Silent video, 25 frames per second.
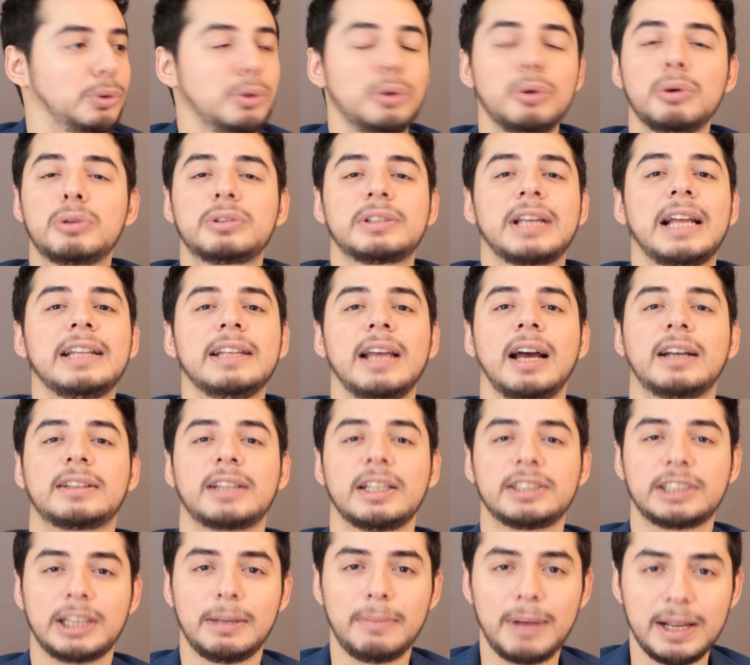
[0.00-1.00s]
duygusal
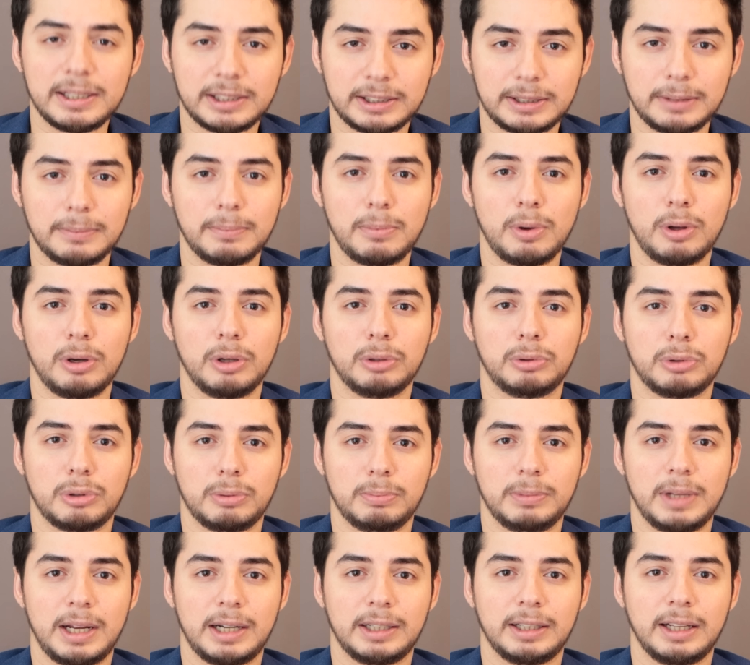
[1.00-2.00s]
yaklaşamazsın böyle
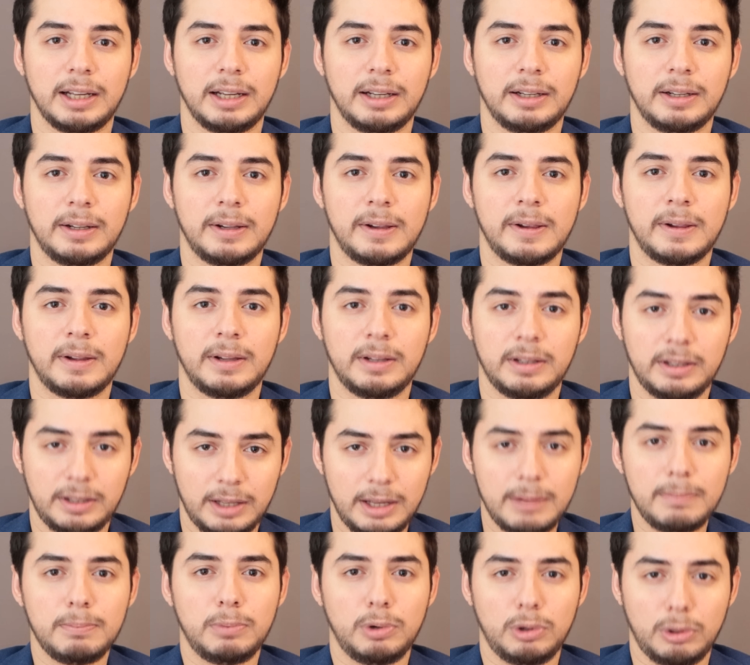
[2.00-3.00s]
durumlarda.
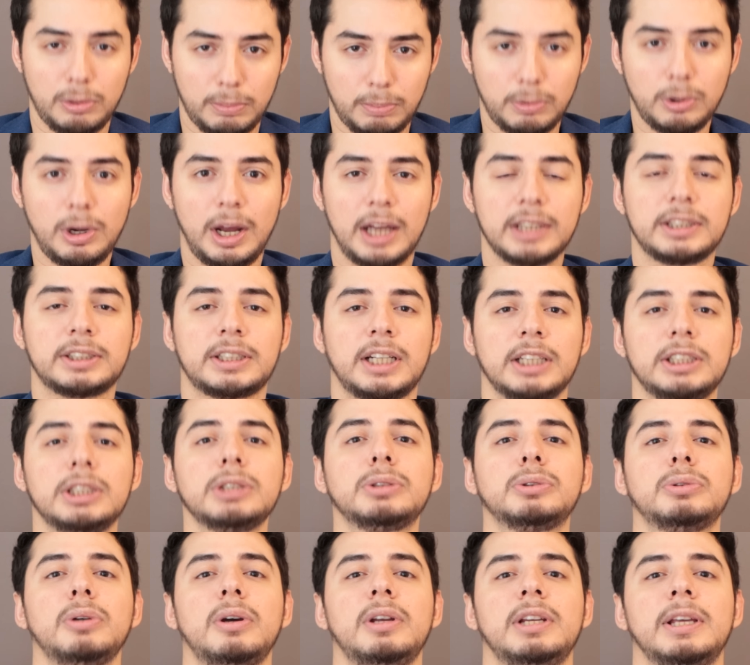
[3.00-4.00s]
Ha, bu bunu açık
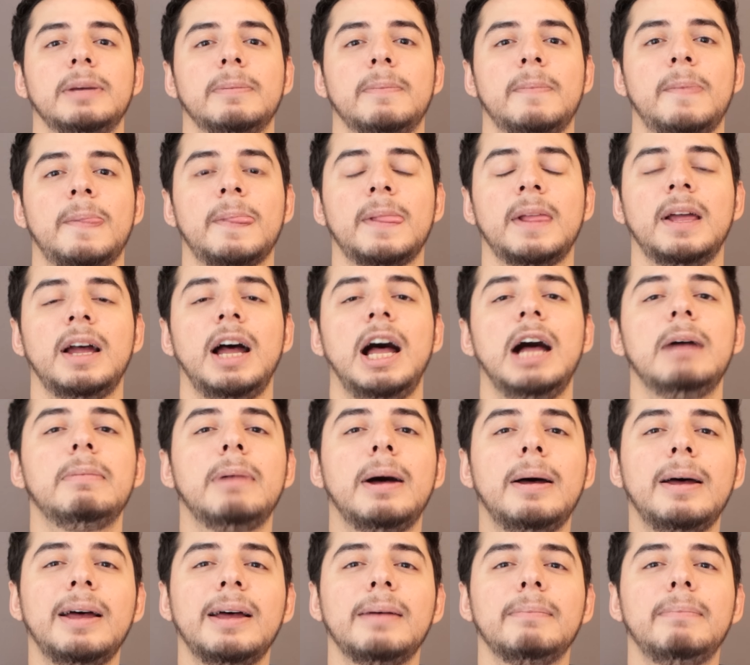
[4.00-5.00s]
açık söyleyeyim.
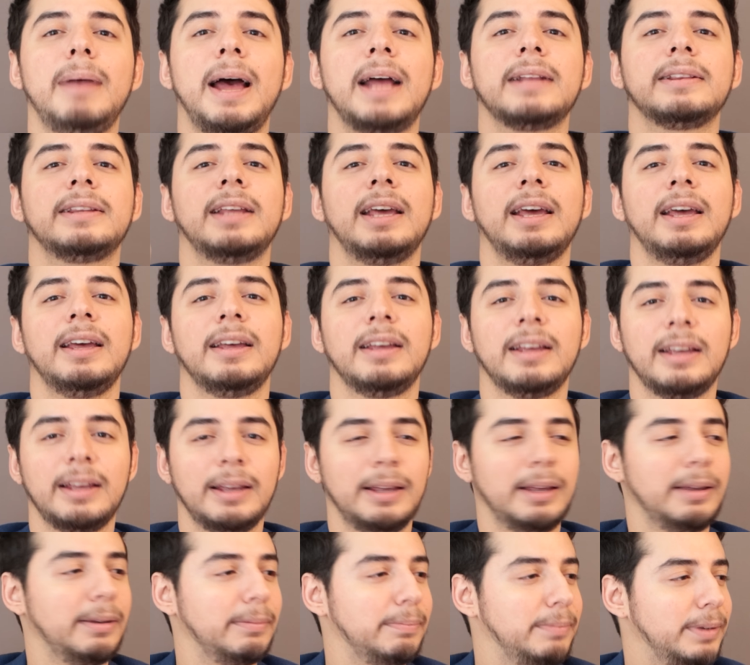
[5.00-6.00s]
Ama ben de
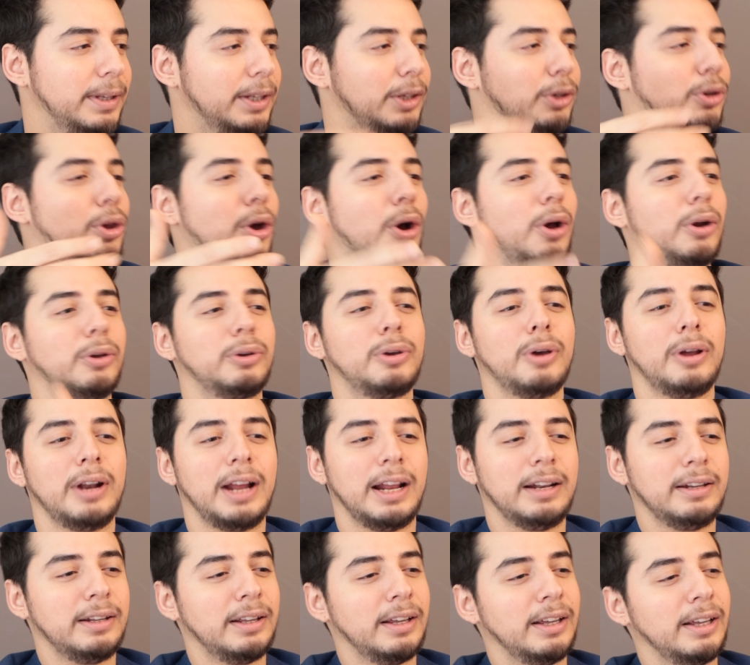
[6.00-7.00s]
e, bir gör
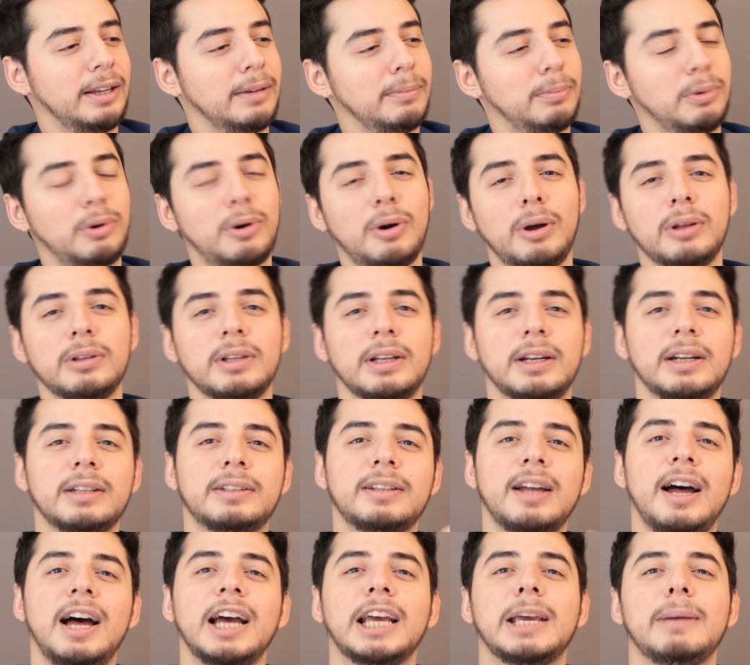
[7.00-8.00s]
gören, bu
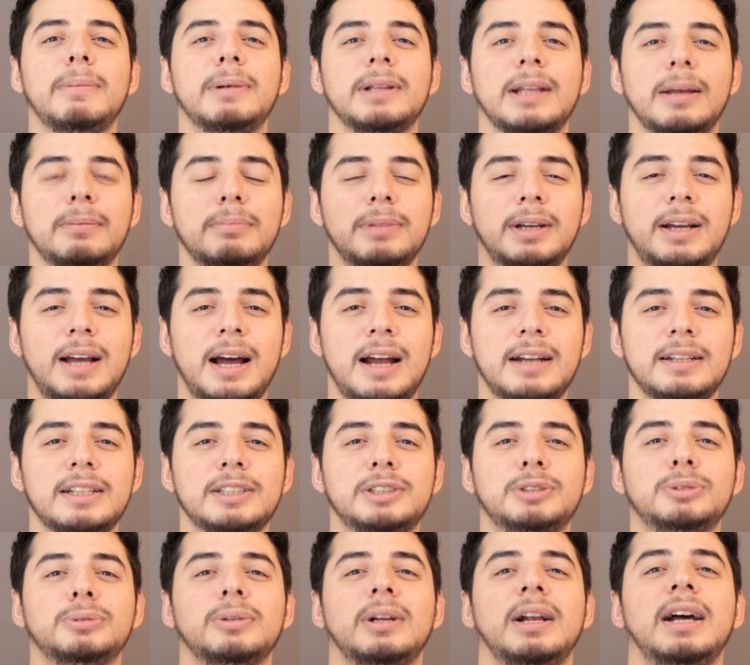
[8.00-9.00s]
konuları takip eden bir
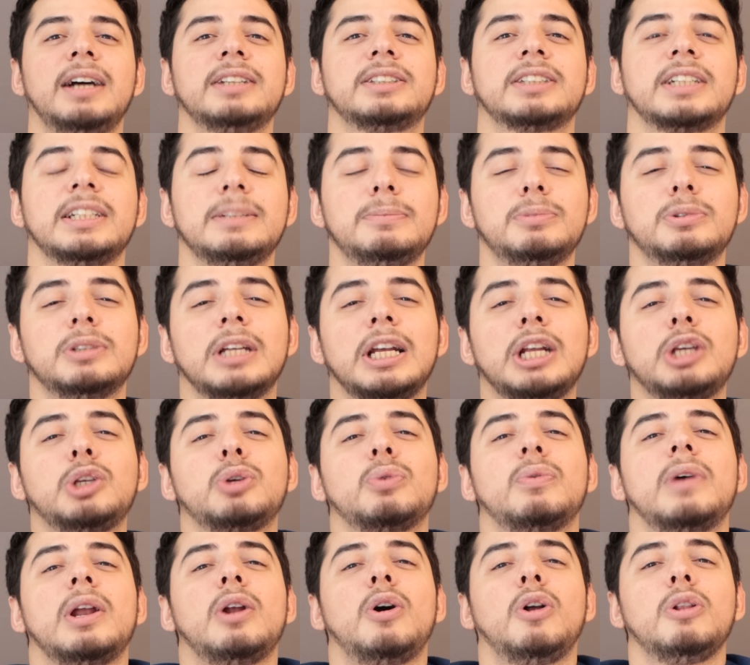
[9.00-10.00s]
kardeşimiz var. Açık açık bunlara
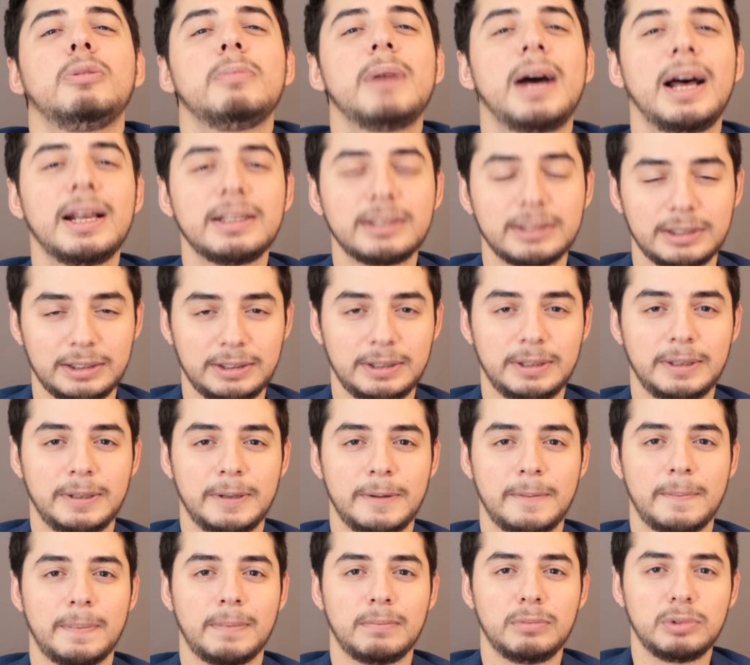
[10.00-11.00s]
güven olmaz.
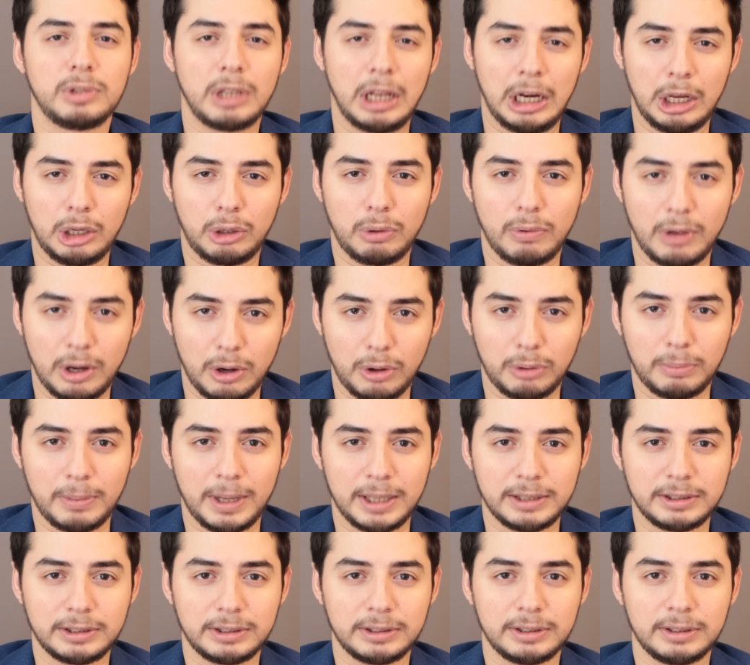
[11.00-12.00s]
Bunlara güven
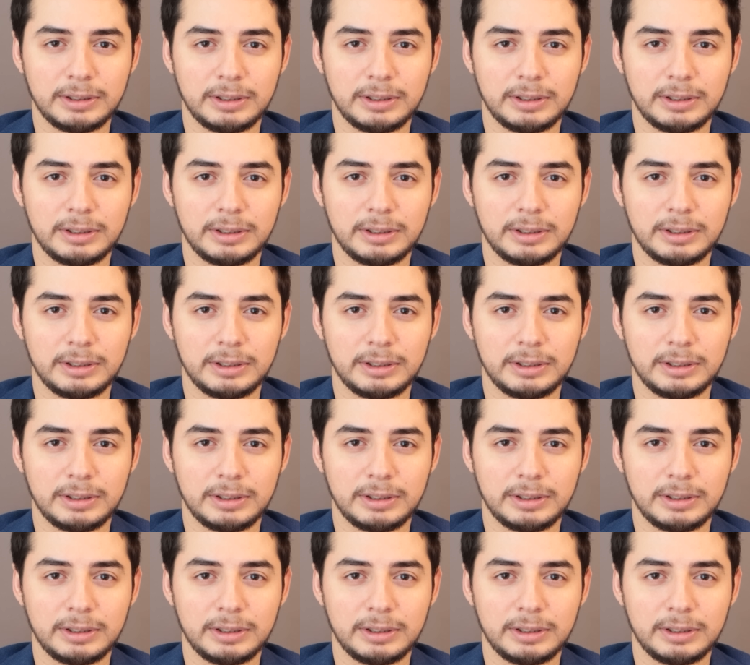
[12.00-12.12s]
olmaz.